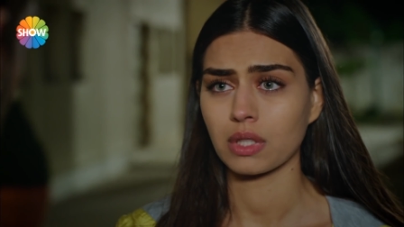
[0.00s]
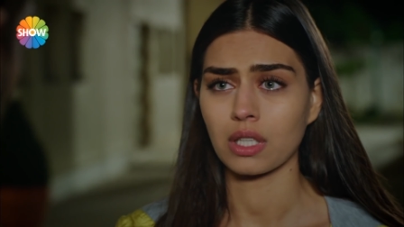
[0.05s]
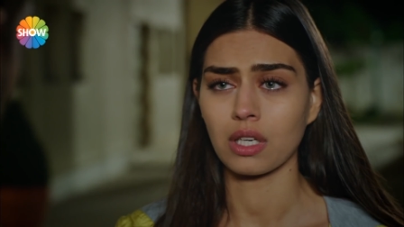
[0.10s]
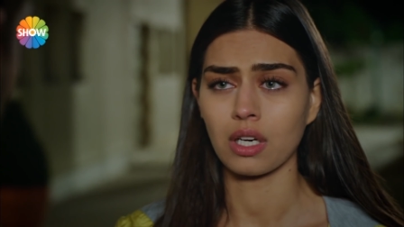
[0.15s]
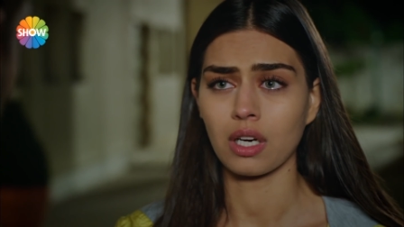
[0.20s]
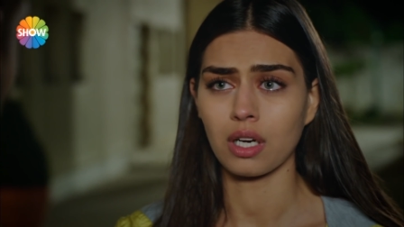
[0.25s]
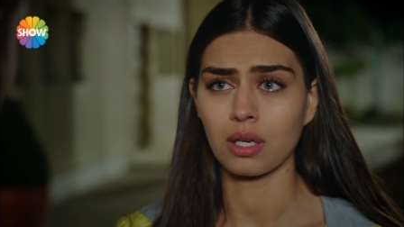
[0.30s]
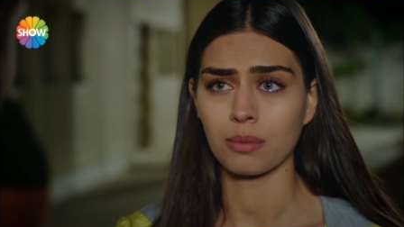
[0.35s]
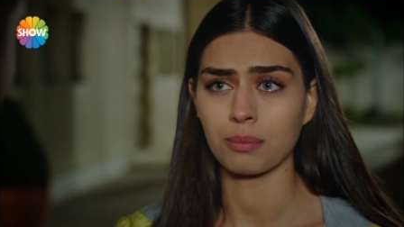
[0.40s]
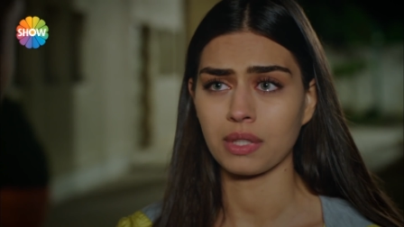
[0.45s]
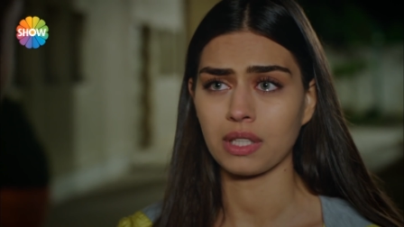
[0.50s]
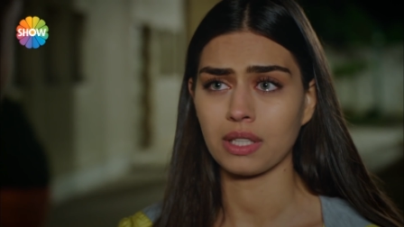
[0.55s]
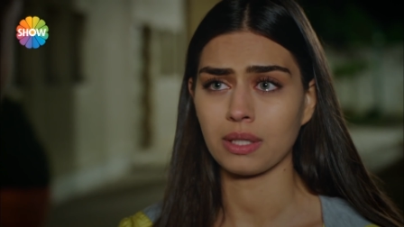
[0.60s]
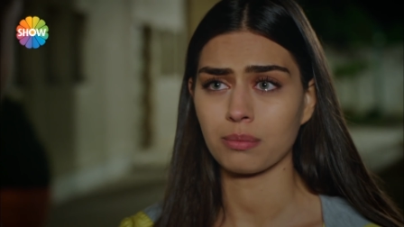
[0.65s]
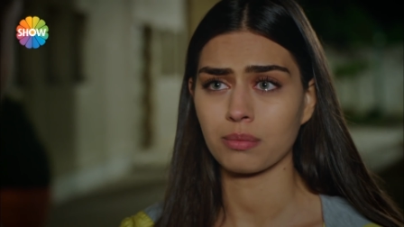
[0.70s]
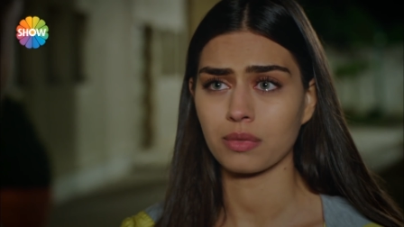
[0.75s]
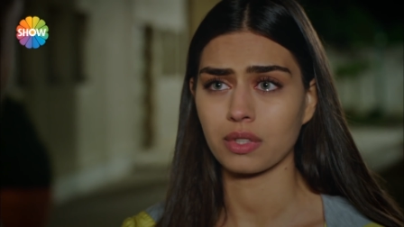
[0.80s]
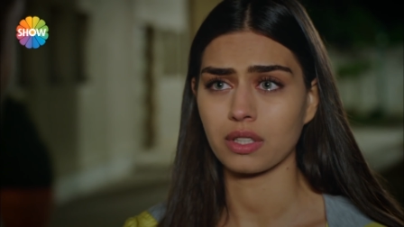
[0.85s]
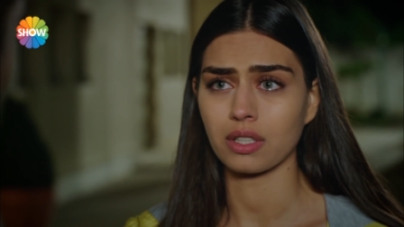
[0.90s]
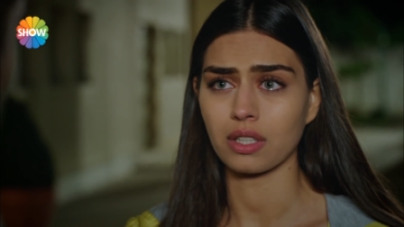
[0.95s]
Beni
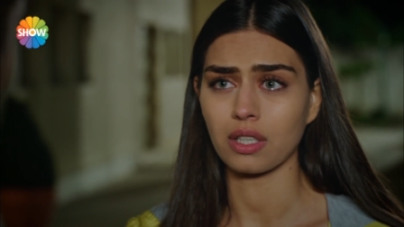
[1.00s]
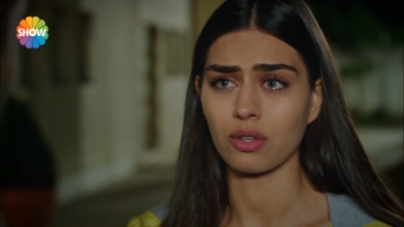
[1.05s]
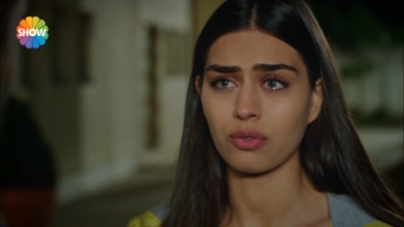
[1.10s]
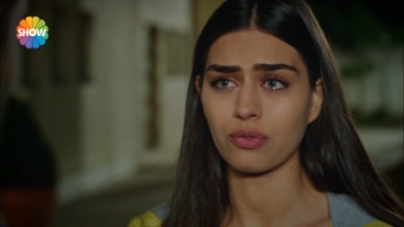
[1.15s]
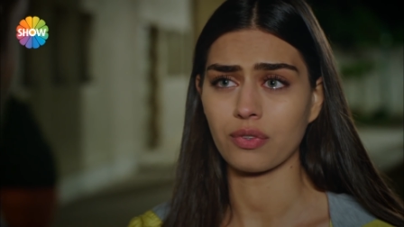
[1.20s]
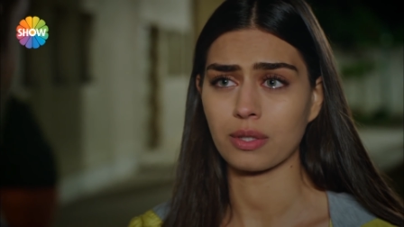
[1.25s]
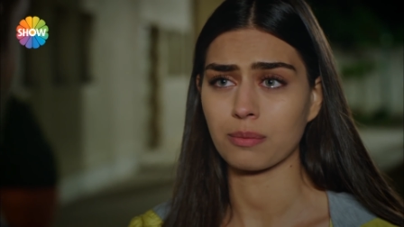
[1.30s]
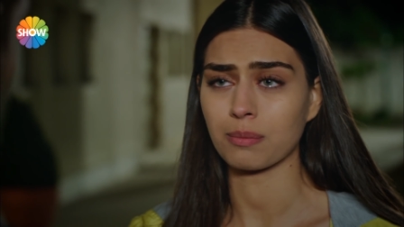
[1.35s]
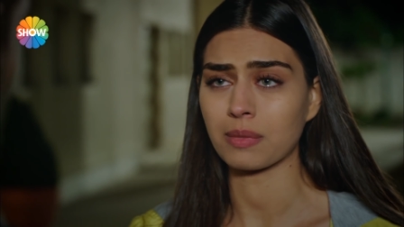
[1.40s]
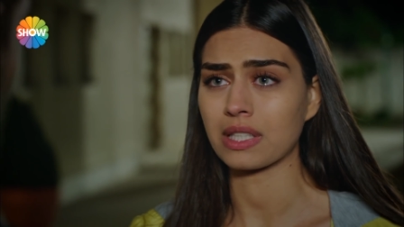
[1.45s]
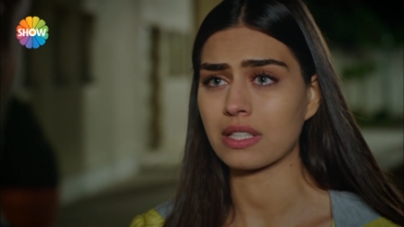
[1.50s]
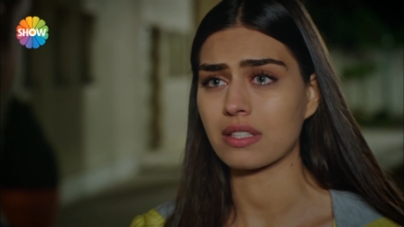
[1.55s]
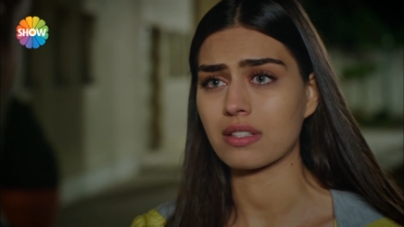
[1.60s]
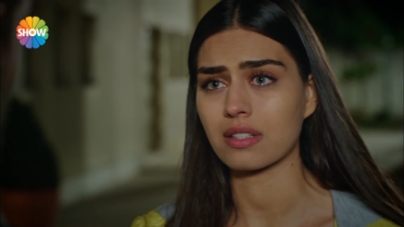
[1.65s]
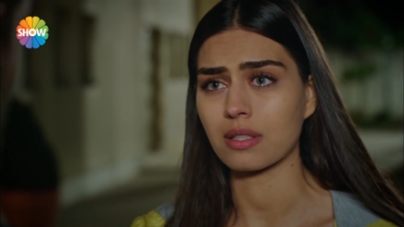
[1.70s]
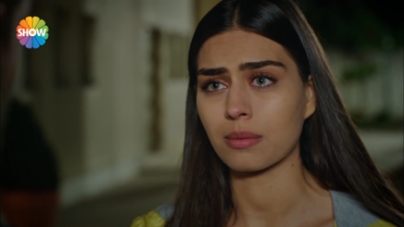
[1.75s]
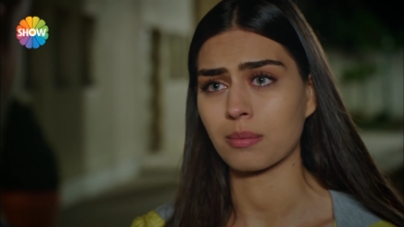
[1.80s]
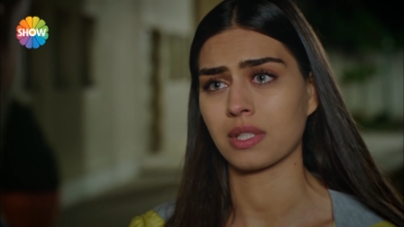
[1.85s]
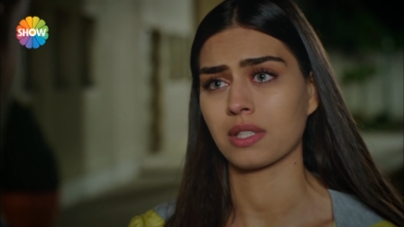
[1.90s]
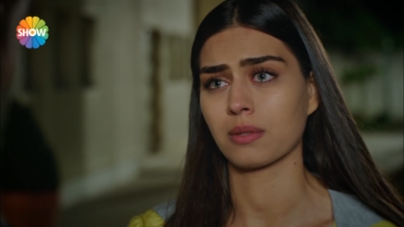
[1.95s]
hamileyim diye affetmeni
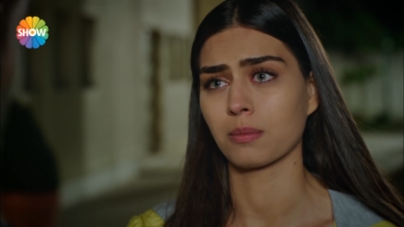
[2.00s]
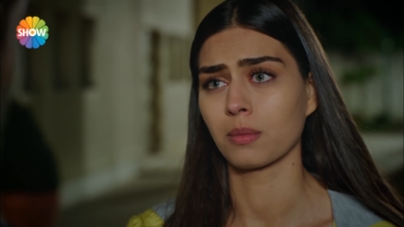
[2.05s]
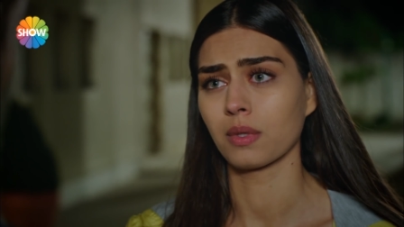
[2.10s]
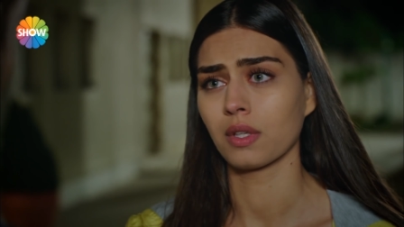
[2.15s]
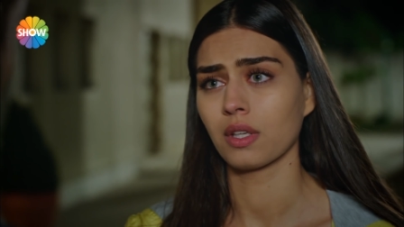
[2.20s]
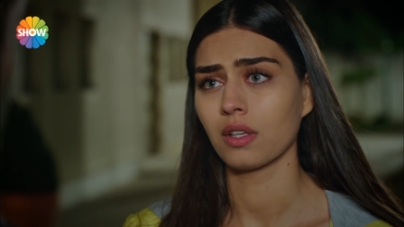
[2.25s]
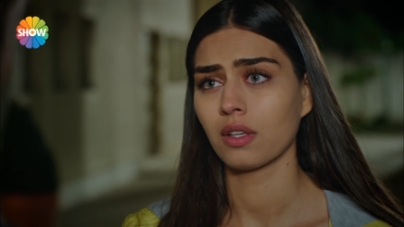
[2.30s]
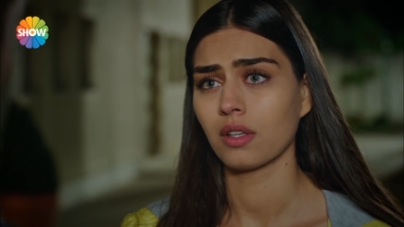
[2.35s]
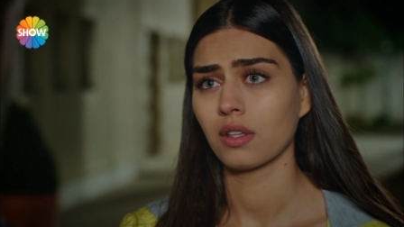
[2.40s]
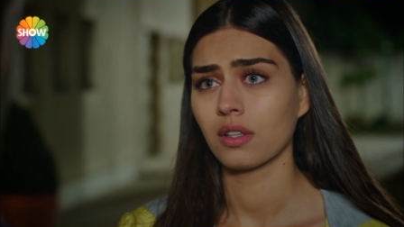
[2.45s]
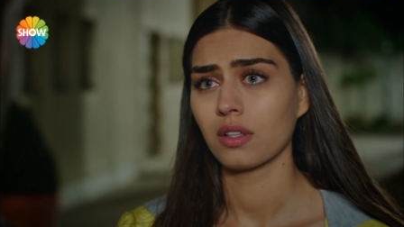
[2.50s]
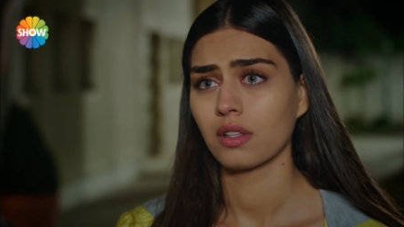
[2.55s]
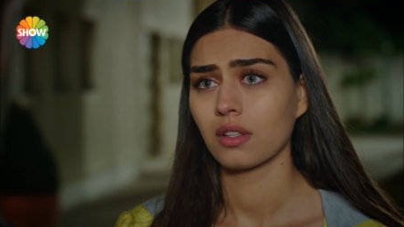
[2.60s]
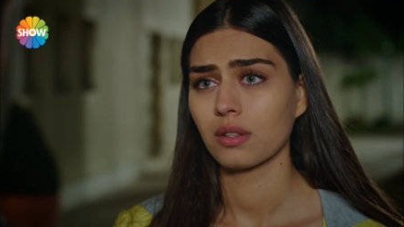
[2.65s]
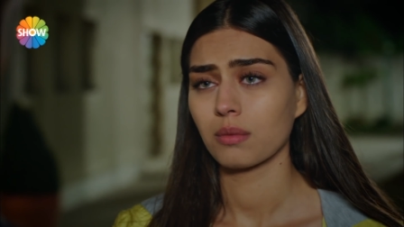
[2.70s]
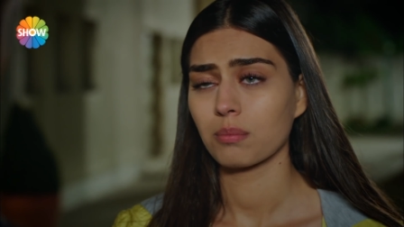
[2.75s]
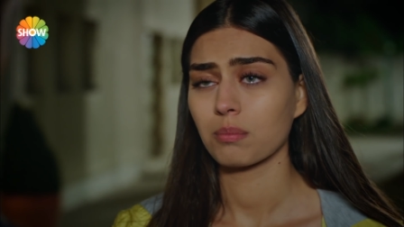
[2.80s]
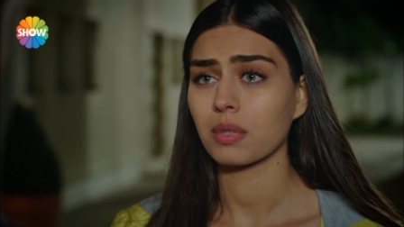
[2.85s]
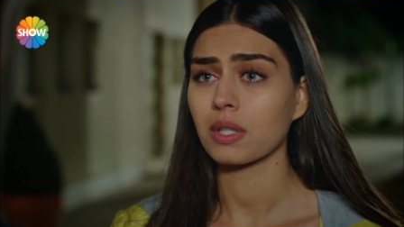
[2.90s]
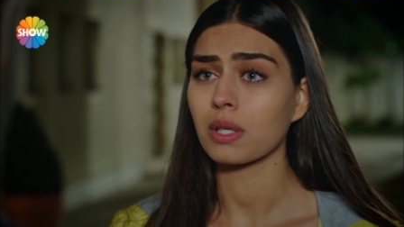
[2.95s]
istemedim.
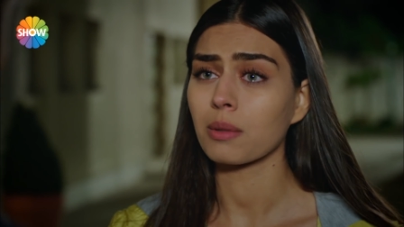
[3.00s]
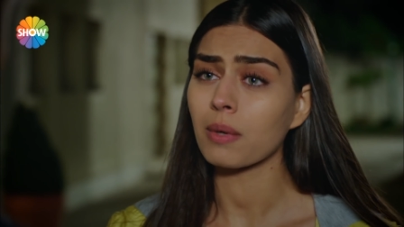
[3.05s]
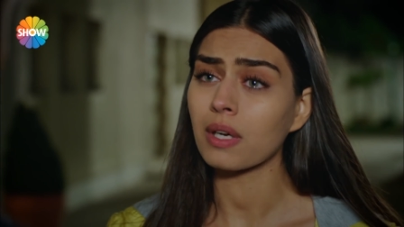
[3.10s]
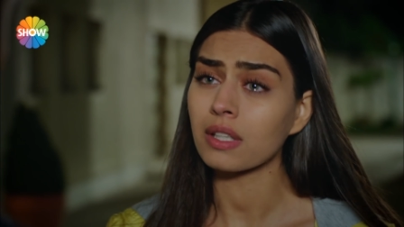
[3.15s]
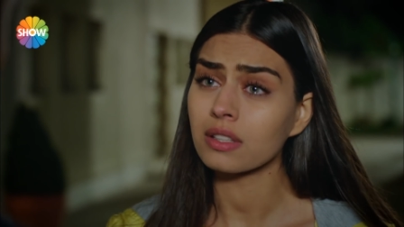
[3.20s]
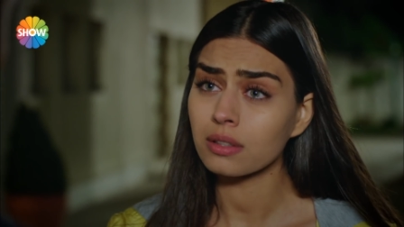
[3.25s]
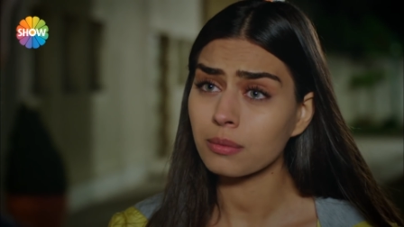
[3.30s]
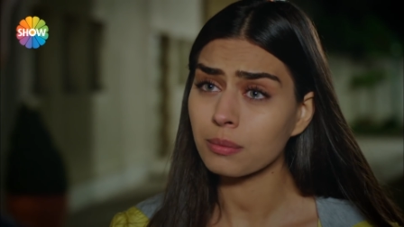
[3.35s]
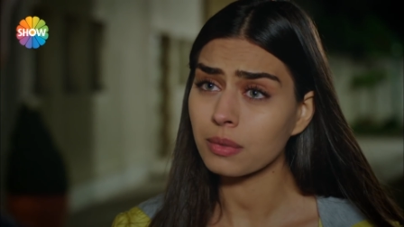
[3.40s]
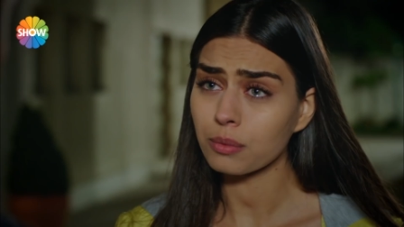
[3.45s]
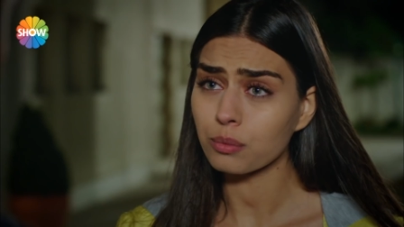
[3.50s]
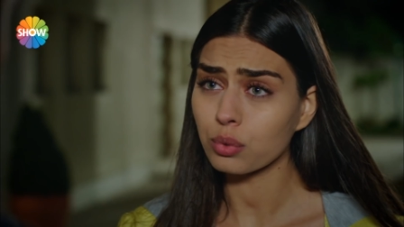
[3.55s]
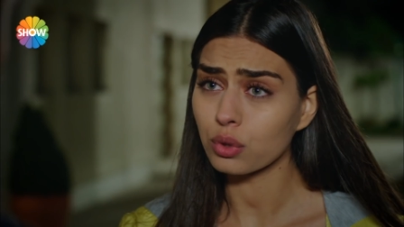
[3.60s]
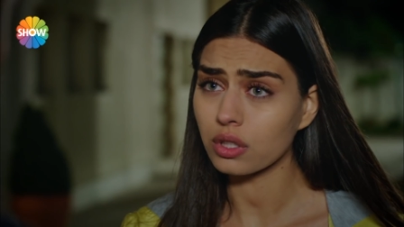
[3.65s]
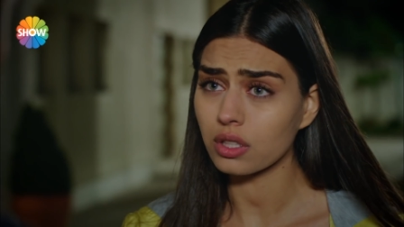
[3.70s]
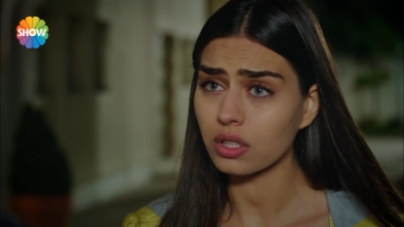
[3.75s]
Bunu anlamak bu